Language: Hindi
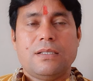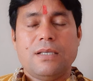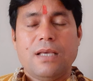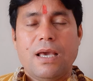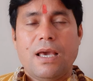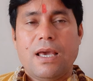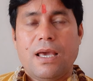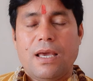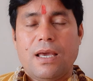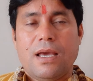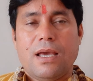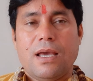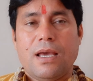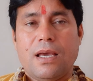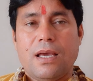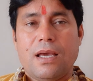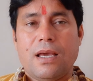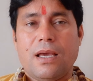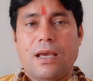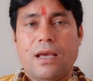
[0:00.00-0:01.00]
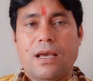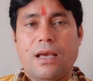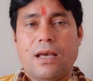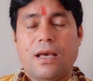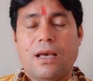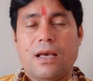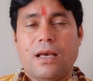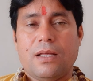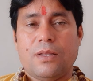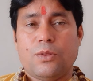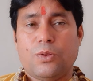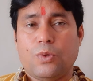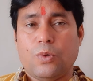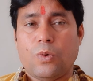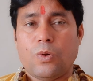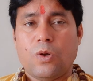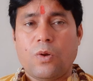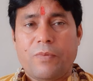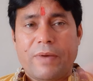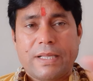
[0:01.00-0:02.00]
ये
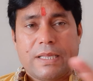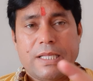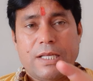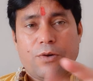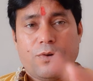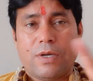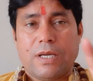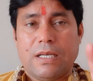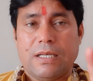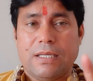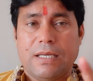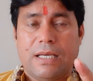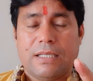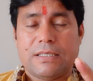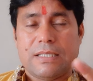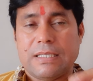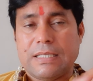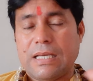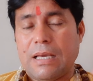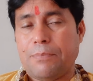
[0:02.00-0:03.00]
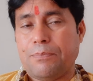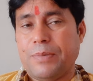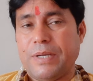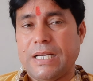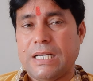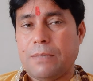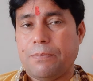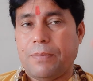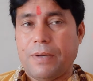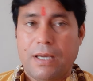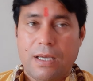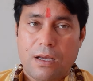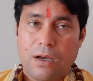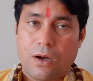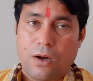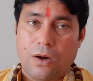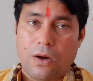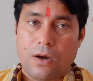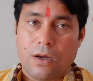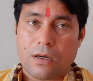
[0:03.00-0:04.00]
दोनों व्यक्तियों के लिए जिनके पीठ पे
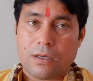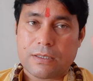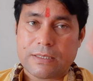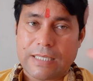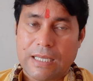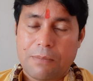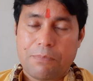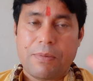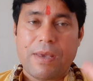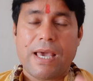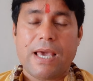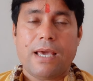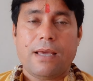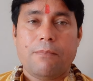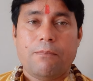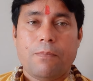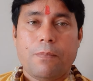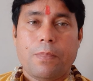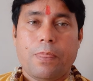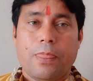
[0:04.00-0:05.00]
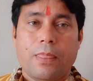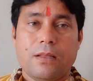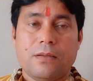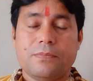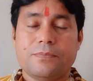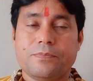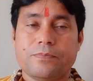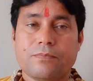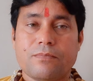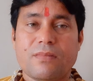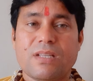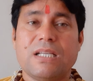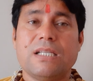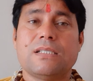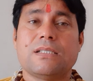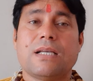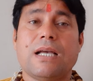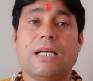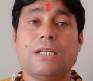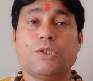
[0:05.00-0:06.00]
और सर पे है
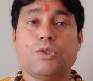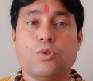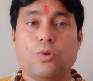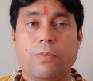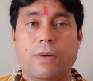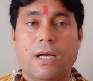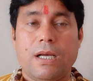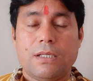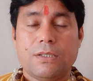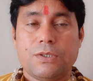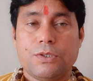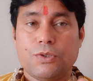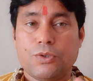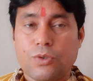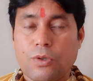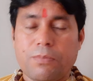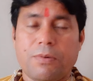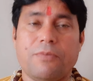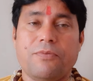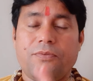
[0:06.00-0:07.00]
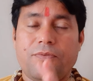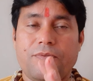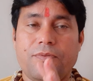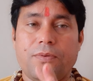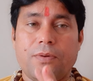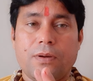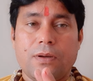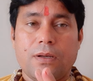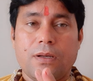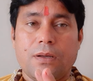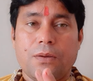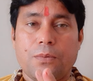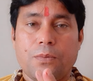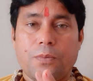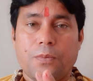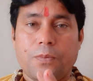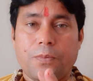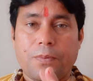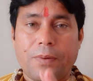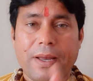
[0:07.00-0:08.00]
इसका सुबह शुभ
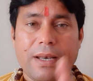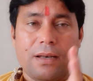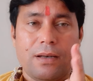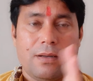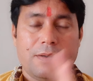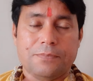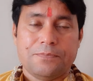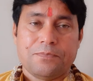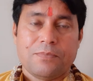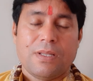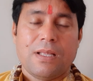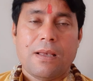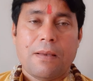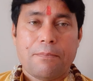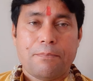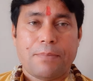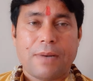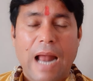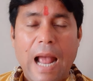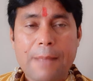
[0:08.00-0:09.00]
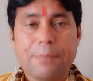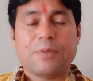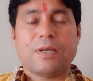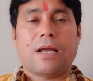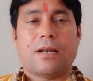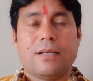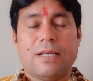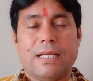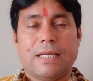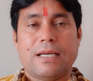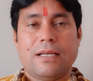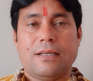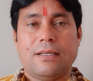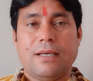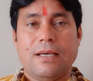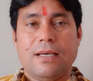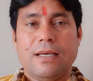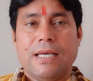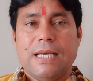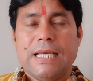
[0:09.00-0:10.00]
फल प्राप्त करने के
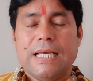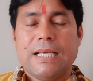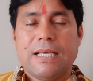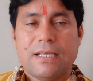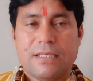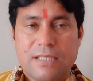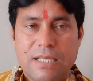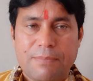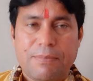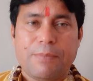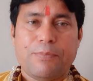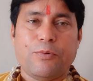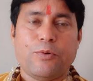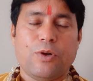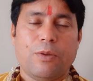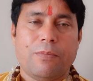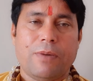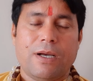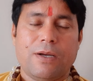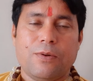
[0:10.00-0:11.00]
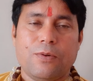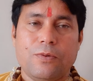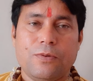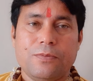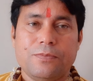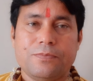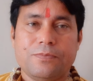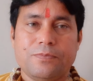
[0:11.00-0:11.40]
लिए किसी भी पूर्णिमा को